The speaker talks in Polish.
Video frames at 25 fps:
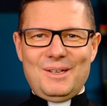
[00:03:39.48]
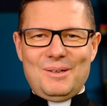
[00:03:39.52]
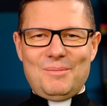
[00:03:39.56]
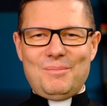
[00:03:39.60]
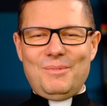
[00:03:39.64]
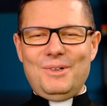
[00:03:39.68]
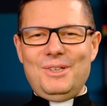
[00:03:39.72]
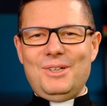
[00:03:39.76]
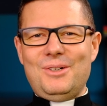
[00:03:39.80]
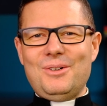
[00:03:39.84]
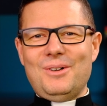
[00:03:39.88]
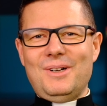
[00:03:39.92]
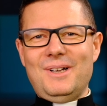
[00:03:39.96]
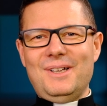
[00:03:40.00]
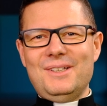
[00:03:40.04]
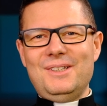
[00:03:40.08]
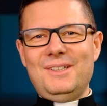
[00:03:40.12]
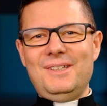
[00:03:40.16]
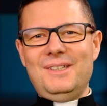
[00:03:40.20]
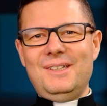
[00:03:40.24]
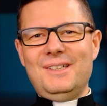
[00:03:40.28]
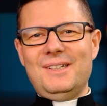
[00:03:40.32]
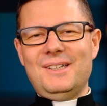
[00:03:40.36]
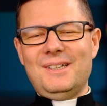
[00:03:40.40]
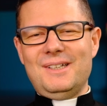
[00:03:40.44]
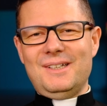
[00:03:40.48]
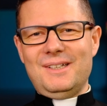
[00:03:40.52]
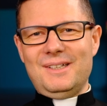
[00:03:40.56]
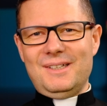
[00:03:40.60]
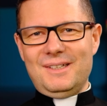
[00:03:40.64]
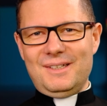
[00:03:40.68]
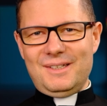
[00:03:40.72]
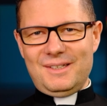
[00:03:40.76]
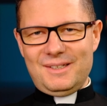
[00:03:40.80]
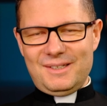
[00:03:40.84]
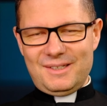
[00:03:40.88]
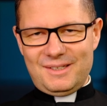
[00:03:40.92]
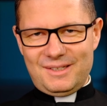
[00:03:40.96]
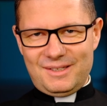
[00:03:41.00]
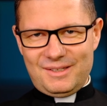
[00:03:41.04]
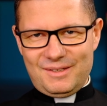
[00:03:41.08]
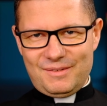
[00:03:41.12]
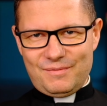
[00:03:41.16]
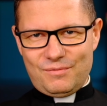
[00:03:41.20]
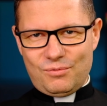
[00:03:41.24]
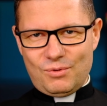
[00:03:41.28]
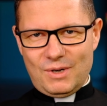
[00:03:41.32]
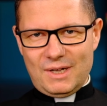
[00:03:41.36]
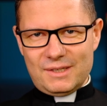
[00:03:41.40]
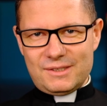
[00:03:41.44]
Moi kochani,
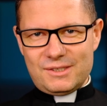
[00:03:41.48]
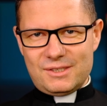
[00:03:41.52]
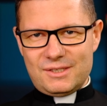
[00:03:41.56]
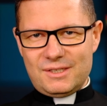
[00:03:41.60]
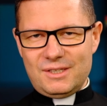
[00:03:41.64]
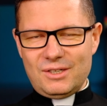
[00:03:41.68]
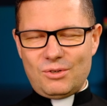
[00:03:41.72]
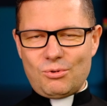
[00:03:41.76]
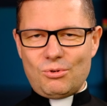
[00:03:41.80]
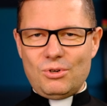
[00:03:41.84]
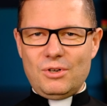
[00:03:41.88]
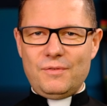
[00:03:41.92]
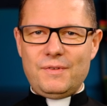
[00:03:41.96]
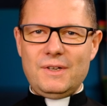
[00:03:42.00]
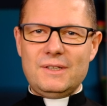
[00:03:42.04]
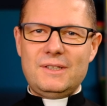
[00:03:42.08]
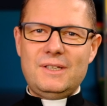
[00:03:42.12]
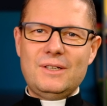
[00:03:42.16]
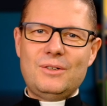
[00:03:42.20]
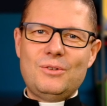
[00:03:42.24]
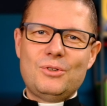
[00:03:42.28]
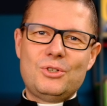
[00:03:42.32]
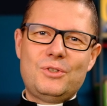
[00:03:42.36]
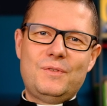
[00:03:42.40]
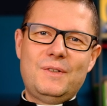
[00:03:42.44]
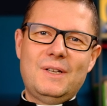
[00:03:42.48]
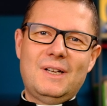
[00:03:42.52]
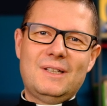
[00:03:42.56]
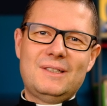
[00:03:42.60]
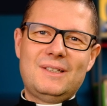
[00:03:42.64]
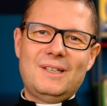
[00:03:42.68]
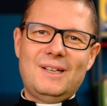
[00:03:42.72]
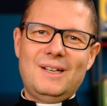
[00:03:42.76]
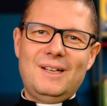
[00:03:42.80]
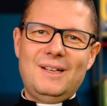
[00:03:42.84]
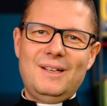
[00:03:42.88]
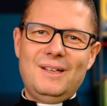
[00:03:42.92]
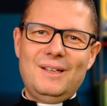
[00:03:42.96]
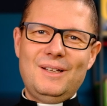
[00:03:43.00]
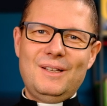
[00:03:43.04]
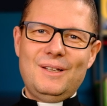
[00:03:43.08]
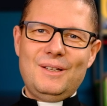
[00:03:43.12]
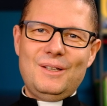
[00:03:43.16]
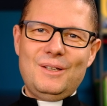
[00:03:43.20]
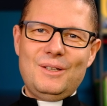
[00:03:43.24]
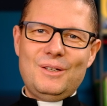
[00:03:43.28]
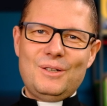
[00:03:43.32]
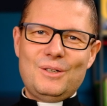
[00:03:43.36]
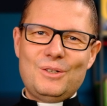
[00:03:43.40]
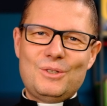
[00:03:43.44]
władcy, królowie tego świata
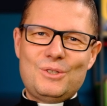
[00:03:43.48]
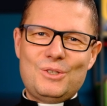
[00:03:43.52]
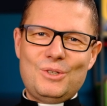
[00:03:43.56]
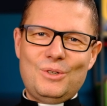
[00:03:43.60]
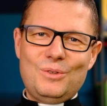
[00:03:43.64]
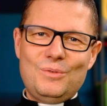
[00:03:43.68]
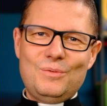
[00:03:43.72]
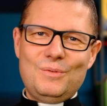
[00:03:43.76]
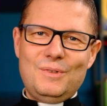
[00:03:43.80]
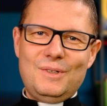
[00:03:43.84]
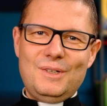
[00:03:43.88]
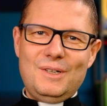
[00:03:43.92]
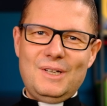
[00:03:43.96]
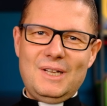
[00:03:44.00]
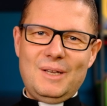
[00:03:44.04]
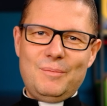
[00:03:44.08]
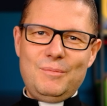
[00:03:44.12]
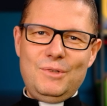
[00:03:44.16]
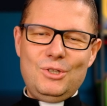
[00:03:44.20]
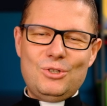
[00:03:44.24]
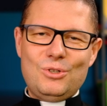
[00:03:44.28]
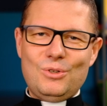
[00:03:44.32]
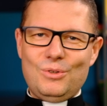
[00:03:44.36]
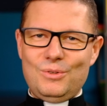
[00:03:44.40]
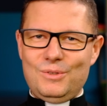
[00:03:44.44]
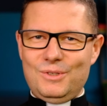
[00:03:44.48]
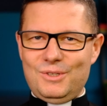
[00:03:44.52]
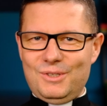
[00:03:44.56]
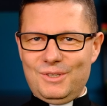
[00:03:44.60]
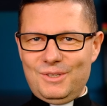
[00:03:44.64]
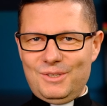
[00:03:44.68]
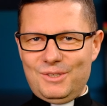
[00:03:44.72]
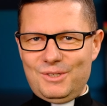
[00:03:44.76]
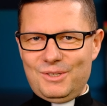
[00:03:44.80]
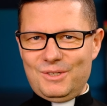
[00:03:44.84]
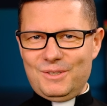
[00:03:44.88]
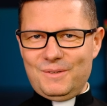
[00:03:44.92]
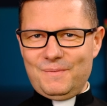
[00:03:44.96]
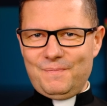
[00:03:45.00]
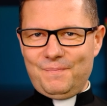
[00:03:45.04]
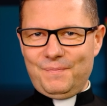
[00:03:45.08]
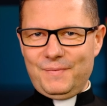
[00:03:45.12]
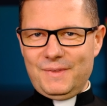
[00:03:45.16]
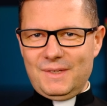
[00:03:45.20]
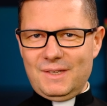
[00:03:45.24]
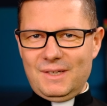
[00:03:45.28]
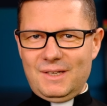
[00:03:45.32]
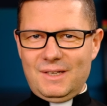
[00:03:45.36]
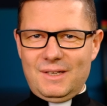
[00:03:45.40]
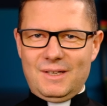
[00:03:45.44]
chcą nami rządzić.
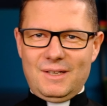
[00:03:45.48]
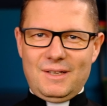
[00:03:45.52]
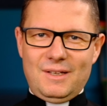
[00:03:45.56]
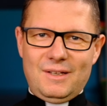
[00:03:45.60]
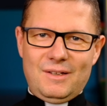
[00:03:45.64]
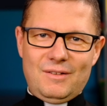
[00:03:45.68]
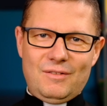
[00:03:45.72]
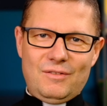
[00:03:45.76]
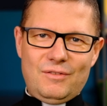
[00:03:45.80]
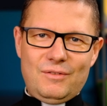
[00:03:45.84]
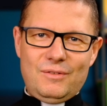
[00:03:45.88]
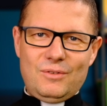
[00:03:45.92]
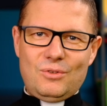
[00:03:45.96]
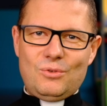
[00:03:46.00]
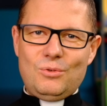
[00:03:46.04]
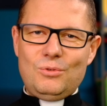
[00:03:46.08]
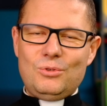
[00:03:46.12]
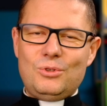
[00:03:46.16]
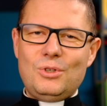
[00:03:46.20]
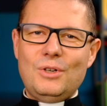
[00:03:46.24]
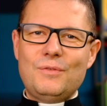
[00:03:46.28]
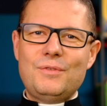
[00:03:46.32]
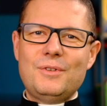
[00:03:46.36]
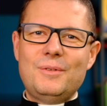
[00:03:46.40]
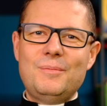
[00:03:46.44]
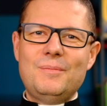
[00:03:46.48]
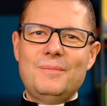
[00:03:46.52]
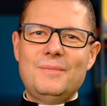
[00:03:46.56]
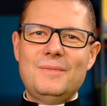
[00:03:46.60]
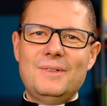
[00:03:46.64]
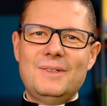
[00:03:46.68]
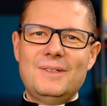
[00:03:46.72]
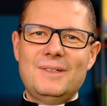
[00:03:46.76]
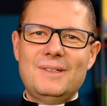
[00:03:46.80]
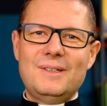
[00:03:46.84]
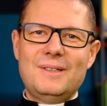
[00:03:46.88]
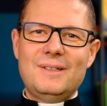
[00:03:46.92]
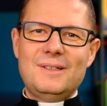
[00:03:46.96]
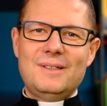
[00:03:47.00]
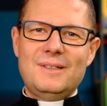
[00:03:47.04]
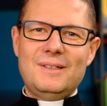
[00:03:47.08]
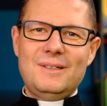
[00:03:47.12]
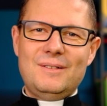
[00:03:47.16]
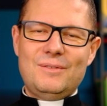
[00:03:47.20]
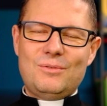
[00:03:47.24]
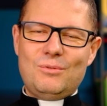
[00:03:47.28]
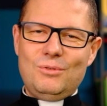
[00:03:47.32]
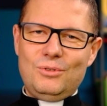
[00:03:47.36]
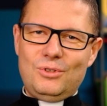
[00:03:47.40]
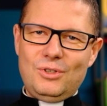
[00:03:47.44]
W, kultowym,
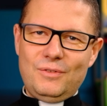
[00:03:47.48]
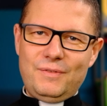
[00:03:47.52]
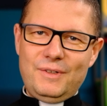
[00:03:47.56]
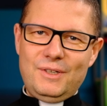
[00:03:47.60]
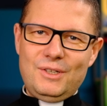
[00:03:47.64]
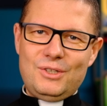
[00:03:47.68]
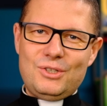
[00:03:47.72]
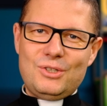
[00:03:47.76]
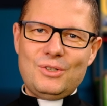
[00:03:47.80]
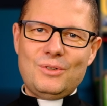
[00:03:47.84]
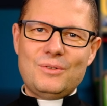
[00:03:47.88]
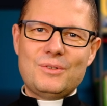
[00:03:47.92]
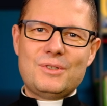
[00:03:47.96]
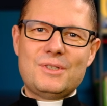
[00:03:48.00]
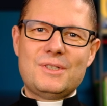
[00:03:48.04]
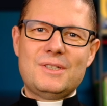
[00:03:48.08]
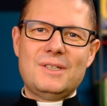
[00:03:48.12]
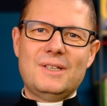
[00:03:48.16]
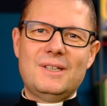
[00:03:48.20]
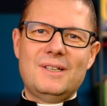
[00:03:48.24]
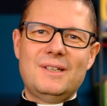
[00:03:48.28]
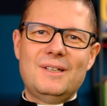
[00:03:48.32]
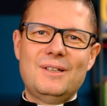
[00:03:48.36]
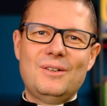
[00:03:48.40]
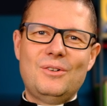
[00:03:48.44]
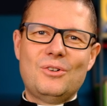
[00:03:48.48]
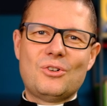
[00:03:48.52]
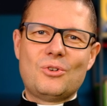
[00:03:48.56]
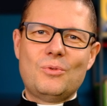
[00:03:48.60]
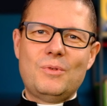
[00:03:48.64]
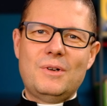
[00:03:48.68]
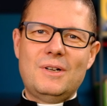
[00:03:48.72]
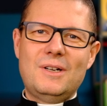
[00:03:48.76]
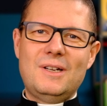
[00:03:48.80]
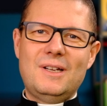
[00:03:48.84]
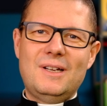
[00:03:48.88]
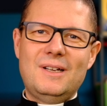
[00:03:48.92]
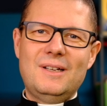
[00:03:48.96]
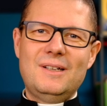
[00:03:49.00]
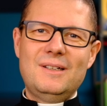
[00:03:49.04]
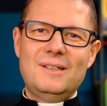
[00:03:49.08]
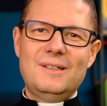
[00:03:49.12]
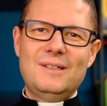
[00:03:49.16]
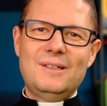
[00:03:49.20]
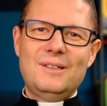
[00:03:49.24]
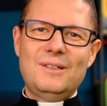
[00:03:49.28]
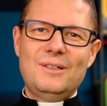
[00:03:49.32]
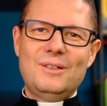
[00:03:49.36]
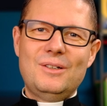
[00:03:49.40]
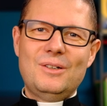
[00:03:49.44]
w kultowej książce Orwella,
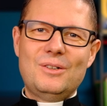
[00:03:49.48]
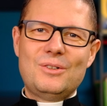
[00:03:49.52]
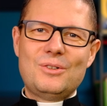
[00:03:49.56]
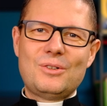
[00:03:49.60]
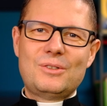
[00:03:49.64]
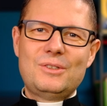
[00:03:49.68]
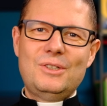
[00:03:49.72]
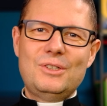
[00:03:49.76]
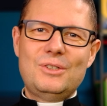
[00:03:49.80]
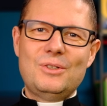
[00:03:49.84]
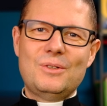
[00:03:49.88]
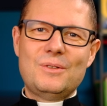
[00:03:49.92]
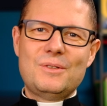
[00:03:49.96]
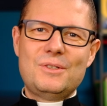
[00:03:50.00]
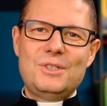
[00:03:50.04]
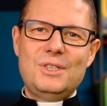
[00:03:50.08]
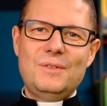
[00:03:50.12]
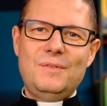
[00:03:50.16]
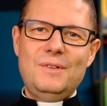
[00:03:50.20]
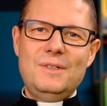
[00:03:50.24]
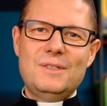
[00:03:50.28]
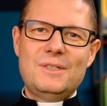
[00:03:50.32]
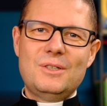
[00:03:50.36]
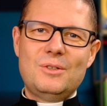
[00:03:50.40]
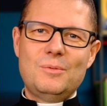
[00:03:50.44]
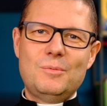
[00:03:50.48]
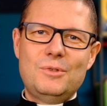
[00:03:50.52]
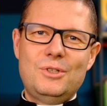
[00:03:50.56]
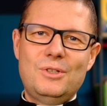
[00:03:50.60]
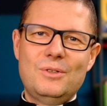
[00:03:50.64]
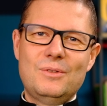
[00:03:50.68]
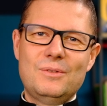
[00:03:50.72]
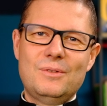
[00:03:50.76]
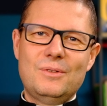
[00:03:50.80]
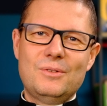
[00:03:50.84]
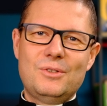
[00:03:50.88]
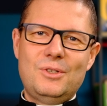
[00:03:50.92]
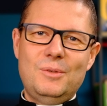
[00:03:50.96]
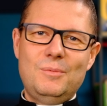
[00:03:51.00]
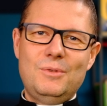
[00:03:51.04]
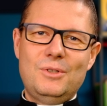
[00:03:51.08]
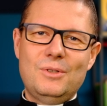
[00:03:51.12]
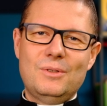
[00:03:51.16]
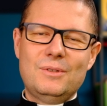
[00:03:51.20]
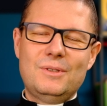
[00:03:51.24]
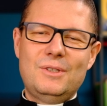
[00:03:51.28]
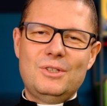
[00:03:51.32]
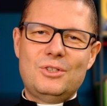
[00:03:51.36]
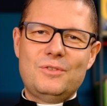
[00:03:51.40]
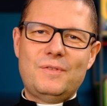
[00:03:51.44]
rok
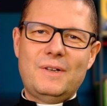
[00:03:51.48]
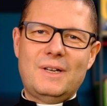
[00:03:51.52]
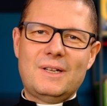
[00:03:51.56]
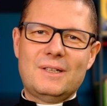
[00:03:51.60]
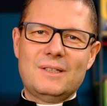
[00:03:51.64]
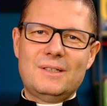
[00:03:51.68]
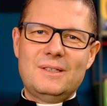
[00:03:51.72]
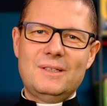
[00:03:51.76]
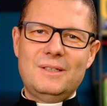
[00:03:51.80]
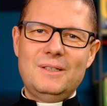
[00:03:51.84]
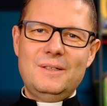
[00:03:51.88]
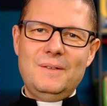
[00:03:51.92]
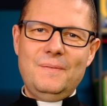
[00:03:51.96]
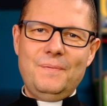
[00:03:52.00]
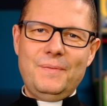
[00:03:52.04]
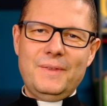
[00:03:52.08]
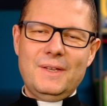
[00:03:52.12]
1984,